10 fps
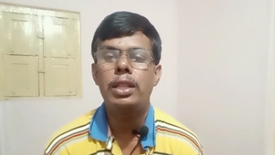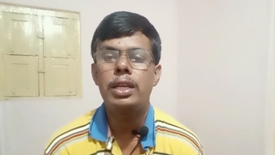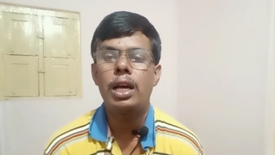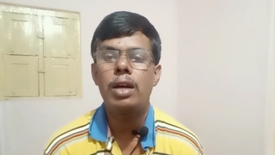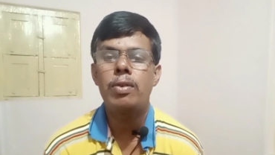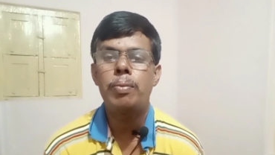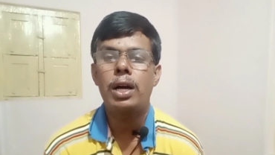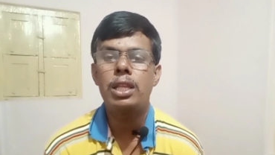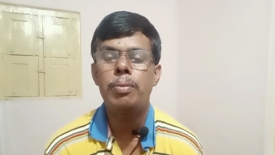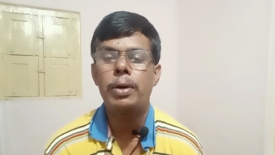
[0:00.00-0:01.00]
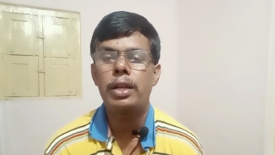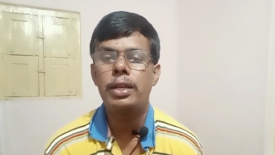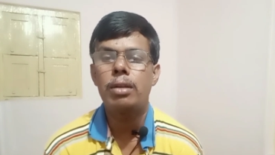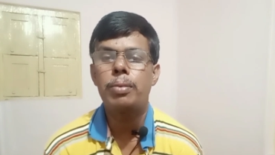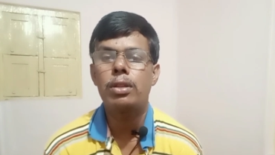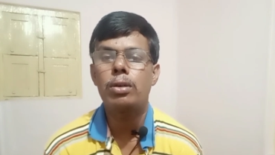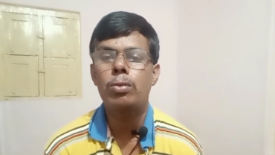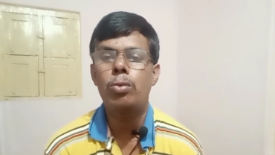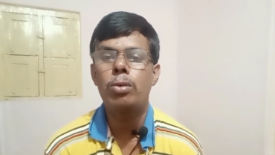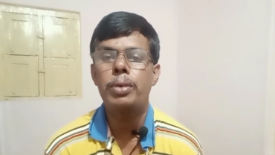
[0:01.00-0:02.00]
அதிக அளவு பாதிப்புகளை
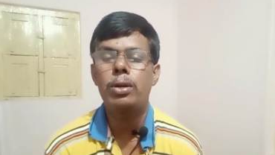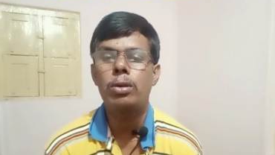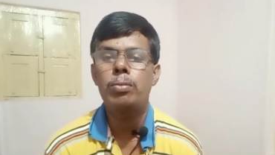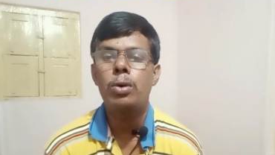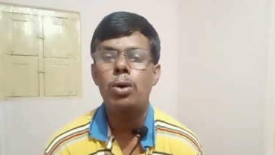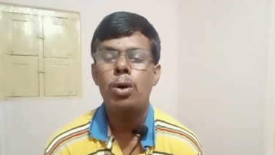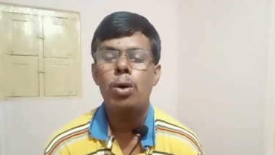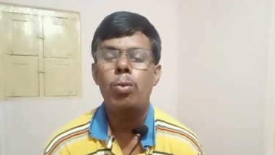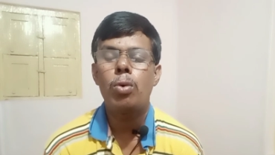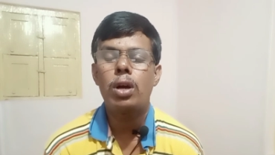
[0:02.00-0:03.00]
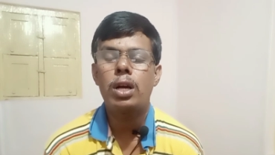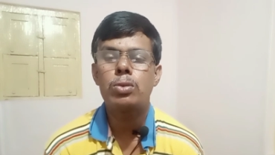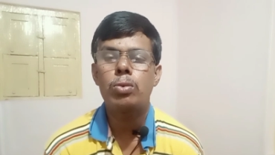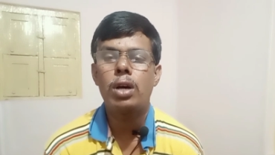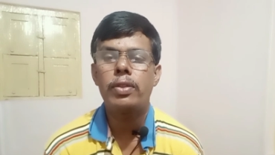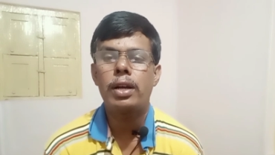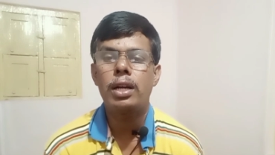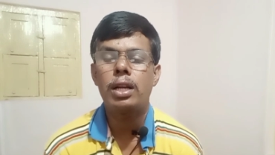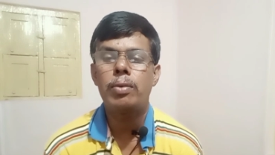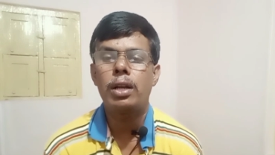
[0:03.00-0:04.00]
ஏற்படுத்தக்கூடும் என்றும் உலக சுகாதார
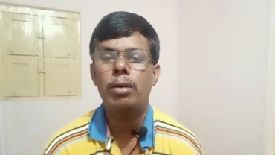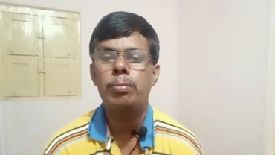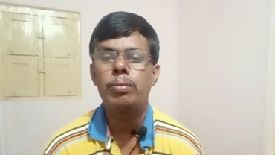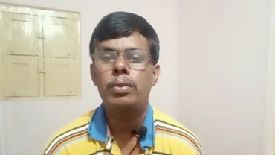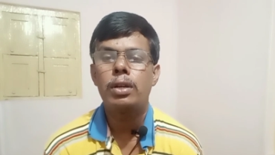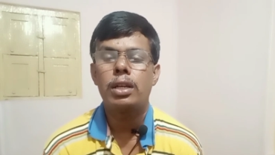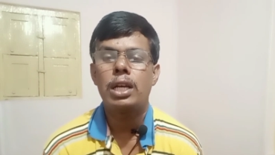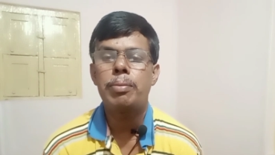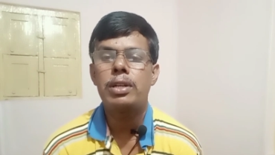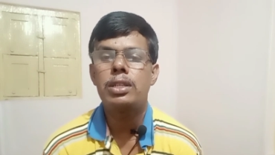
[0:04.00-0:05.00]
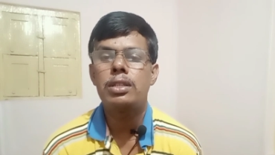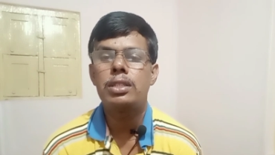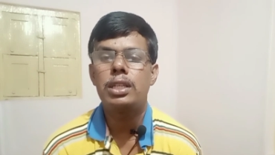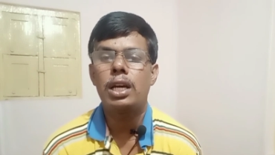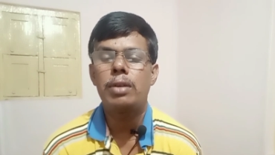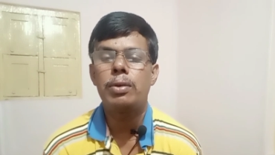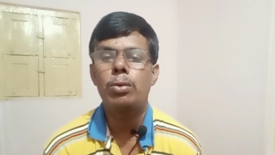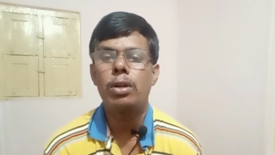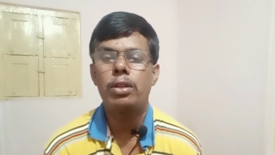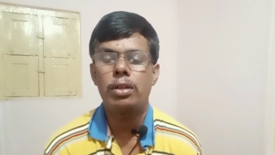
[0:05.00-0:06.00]
நிறுவனம் எமர்ஜென்சி
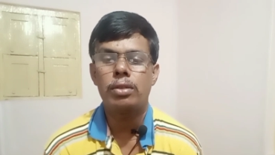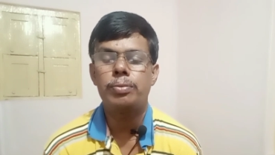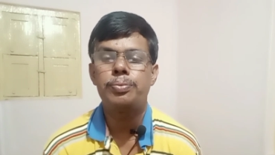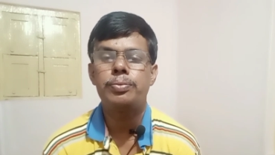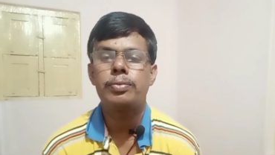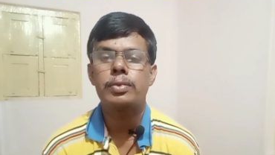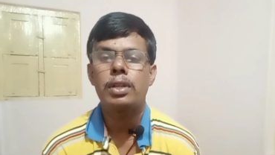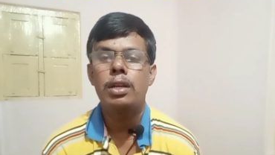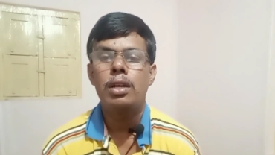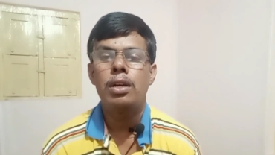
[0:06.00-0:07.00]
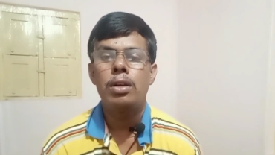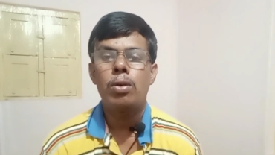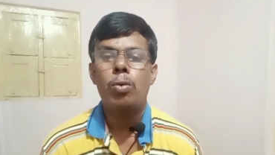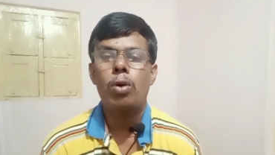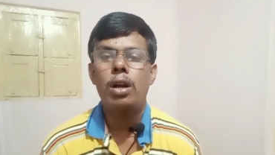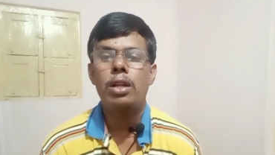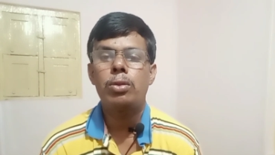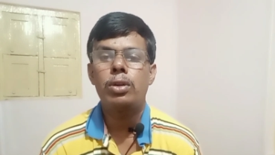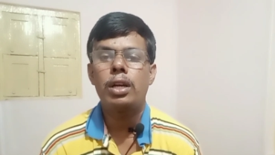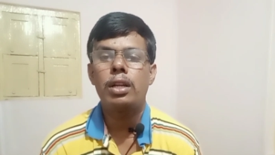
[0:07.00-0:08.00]
அறிவித்துள்ளது கொரோனா
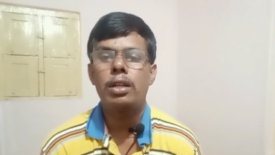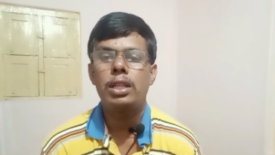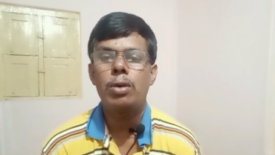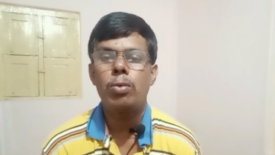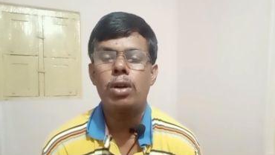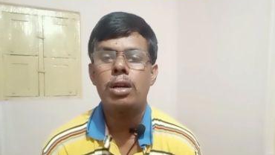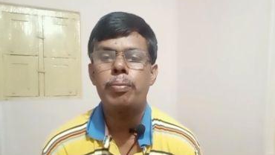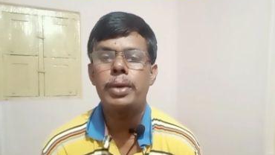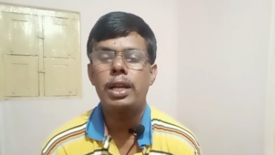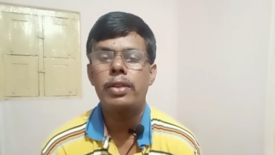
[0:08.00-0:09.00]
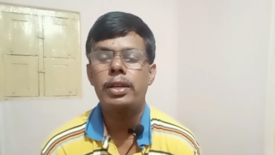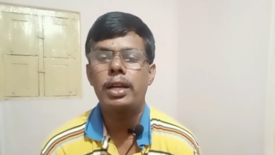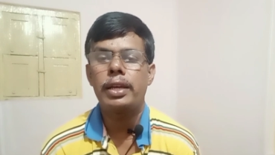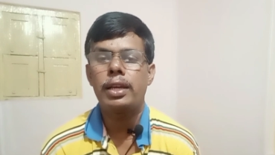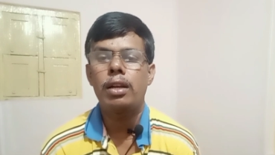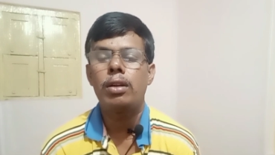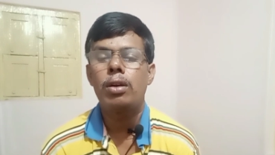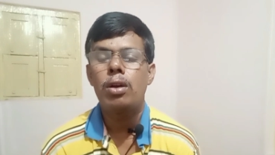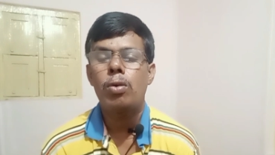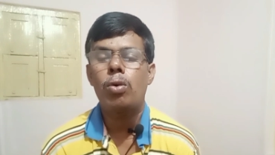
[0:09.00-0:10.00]
தொற்றிலிருந்து உலகம் மீளாத நிலையில்
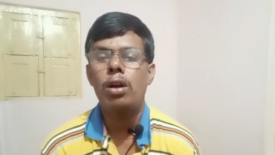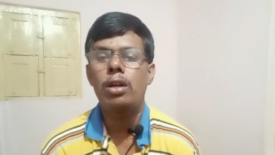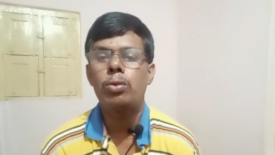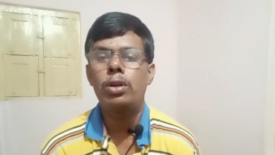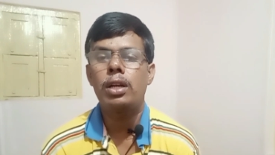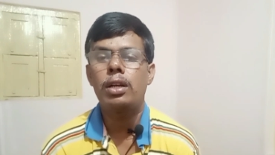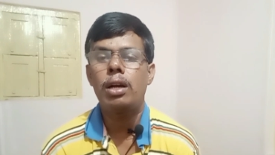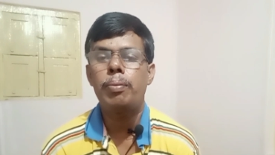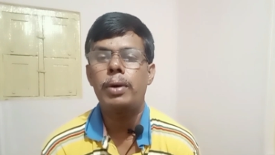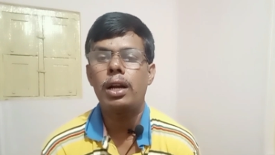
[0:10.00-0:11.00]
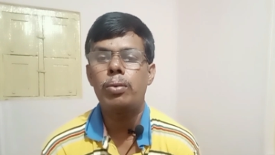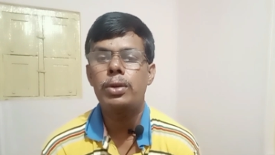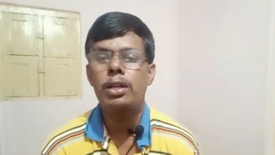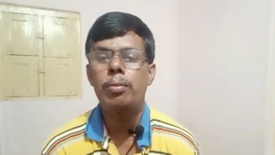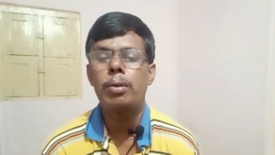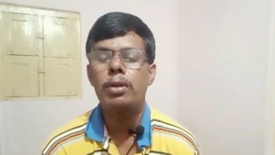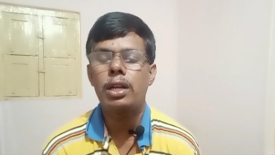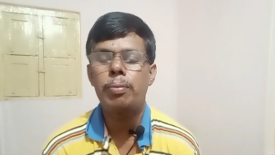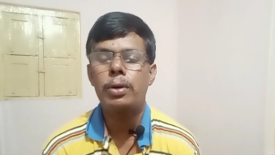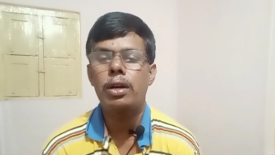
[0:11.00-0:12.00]
கொரோனா தொற்றினால் பல உயிரிழப்பு
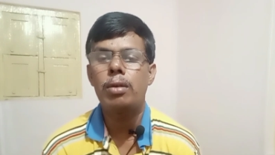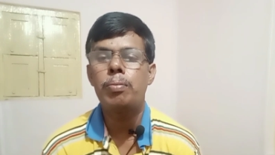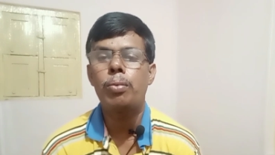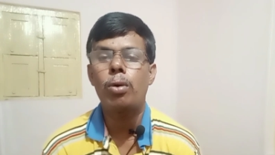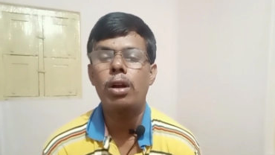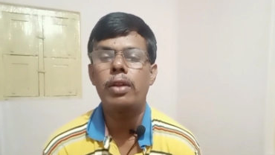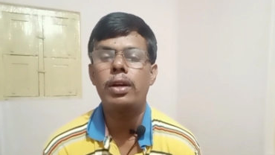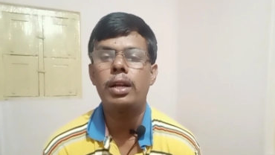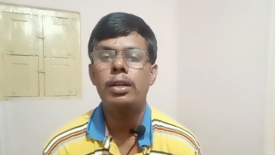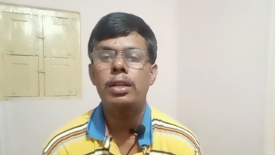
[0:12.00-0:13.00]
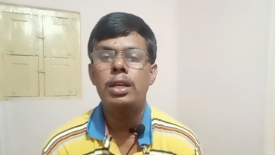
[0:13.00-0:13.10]
இழப்புகளும் பொருளாதார